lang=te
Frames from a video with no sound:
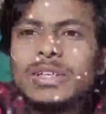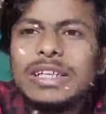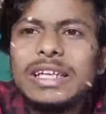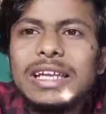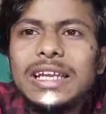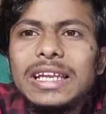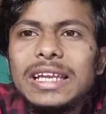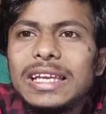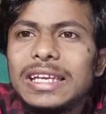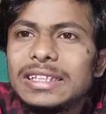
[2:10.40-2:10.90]
మనకు
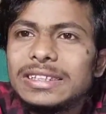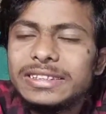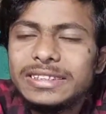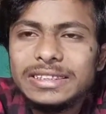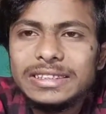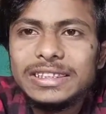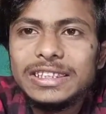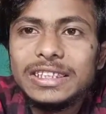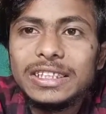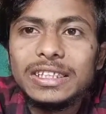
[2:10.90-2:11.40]
ఢిల్లీ
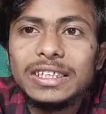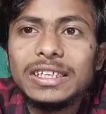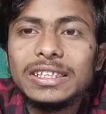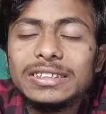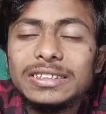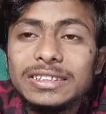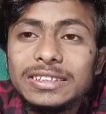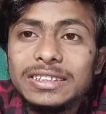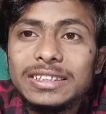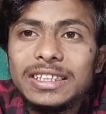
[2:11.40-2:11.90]
హెచ్సిసి
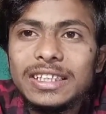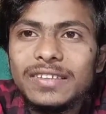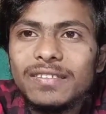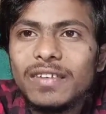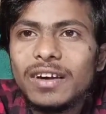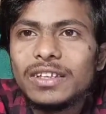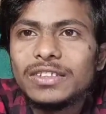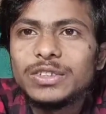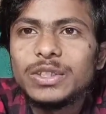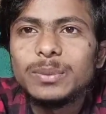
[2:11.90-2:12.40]
హెచ్సి
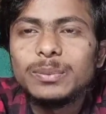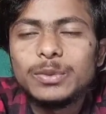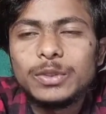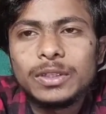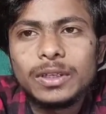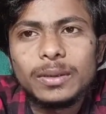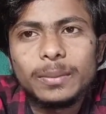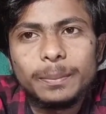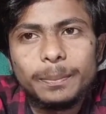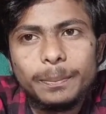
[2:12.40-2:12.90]
వాళ్ళు
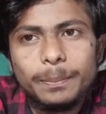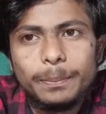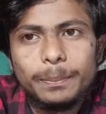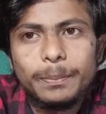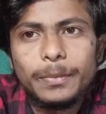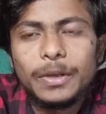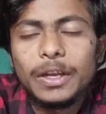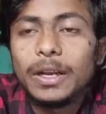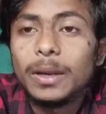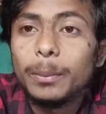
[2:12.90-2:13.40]
చెప్తున్న
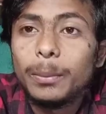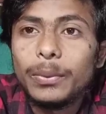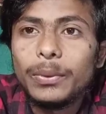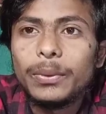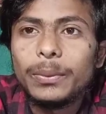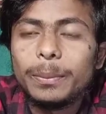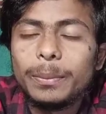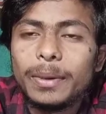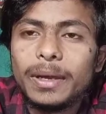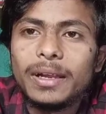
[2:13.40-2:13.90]

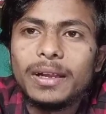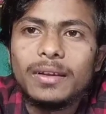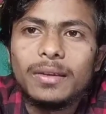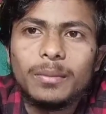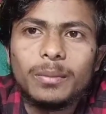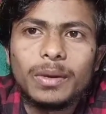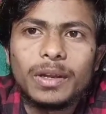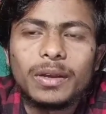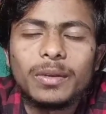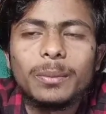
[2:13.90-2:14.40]
రిపోర్ట్
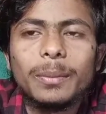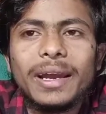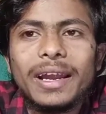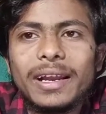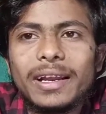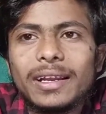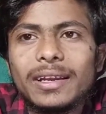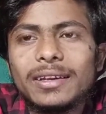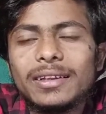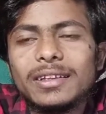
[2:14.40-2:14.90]
మనకు
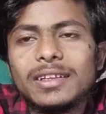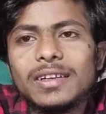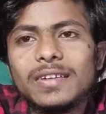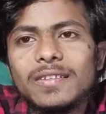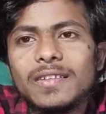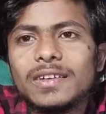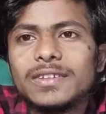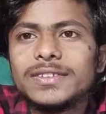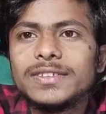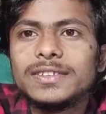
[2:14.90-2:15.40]
మ్యాటర్
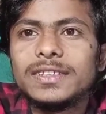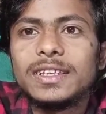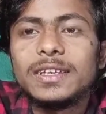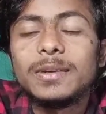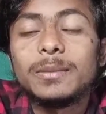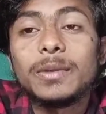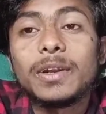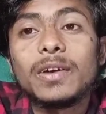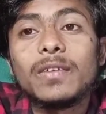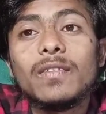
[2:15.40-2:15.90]
ఏంటంటే వాళ్ళు
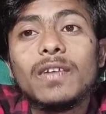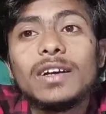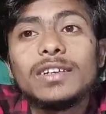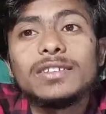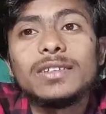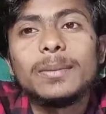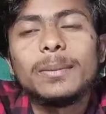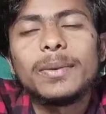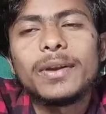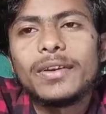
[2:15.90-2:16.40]
వచ్చేసరికి మనకు
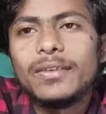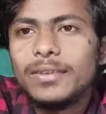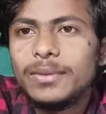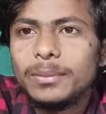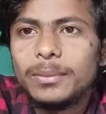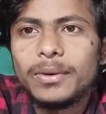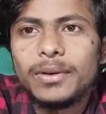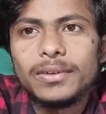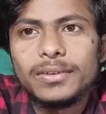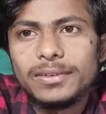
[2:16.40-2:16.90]
వాట్సాప్
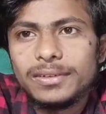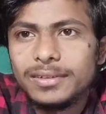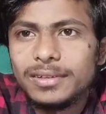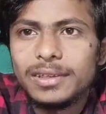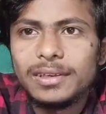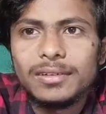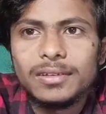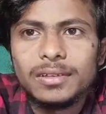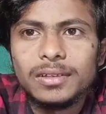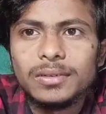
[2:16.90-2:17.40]
ప్రైవసీ పాలసీస్
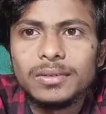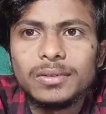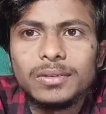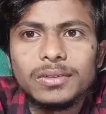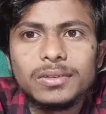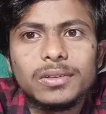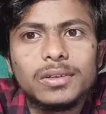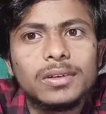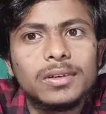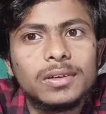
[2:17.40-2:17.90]
ఏవైతే
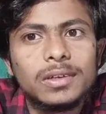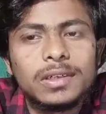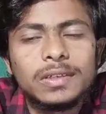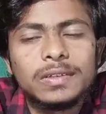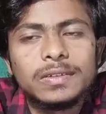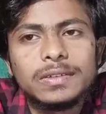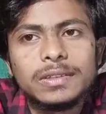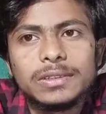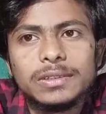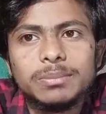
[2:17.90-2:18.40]
ఉన్నాయో సో
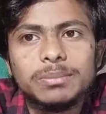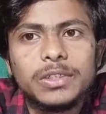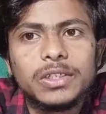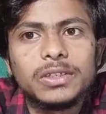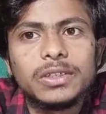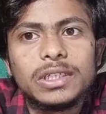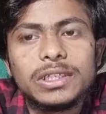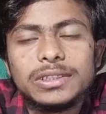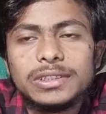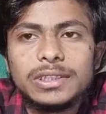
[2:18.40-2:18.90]

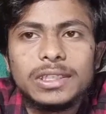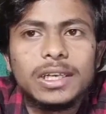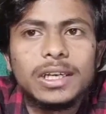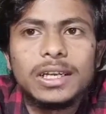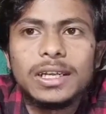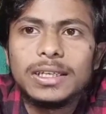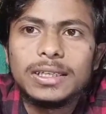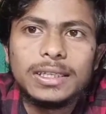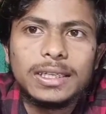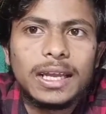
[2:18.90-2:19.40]
మీకు
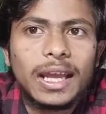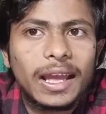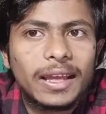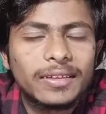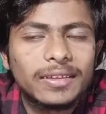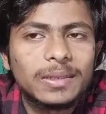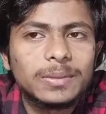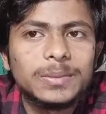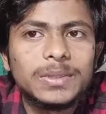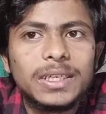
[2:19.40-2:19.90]
నచ్చినట్టయితేనే
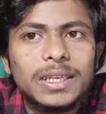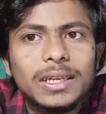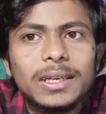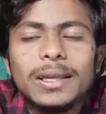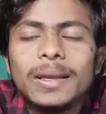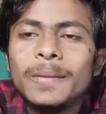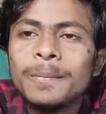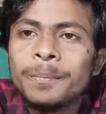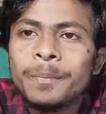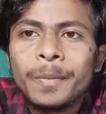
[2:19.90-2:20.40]
యాక్సెప్ట్
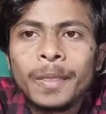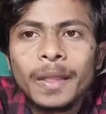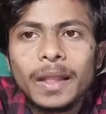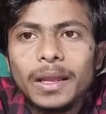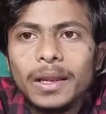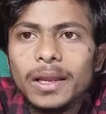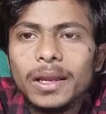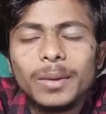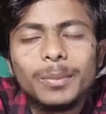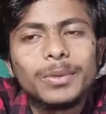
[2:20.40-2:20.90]
చేయండి
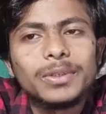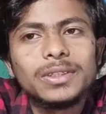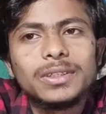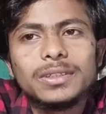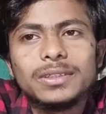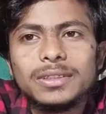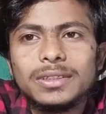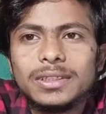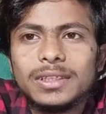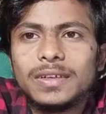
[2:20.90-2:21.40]
లేకపోతే
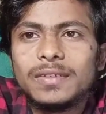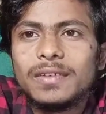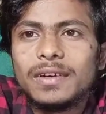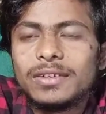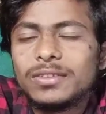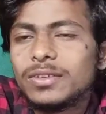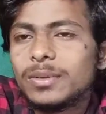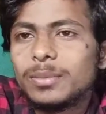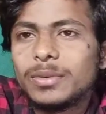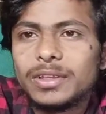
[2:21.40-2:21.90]
సీదా
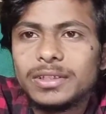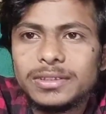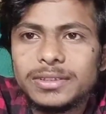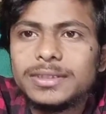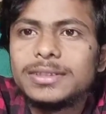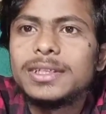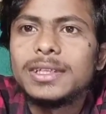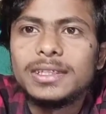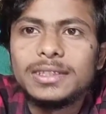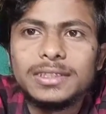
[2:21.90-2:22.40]
వాట్సాప్ నన్ను
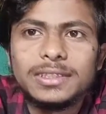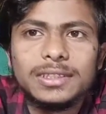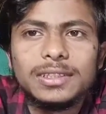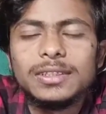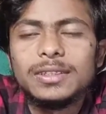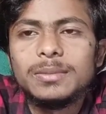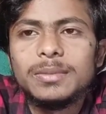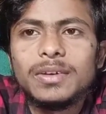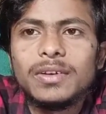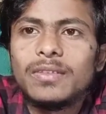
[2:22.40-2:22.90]
ఇన్స్టాల్
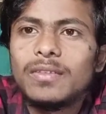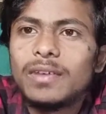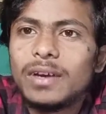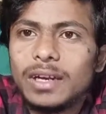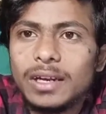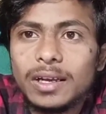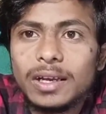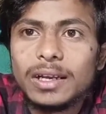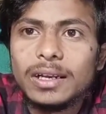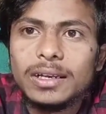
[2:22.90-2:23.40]
చేసి మీరు
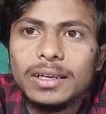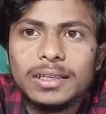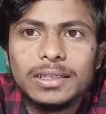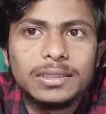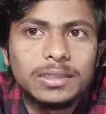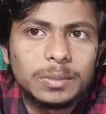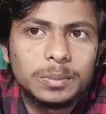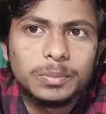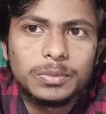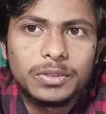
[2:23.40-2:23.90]
వాడకండి
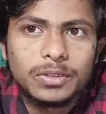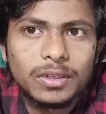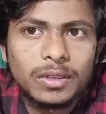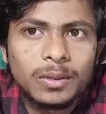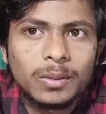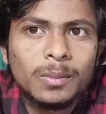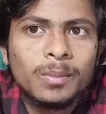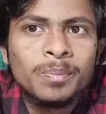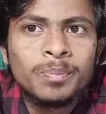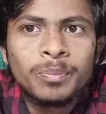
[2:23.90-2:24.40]
అని
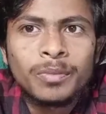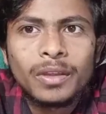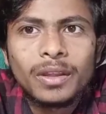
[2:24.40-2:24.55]
చెప్తున్నారు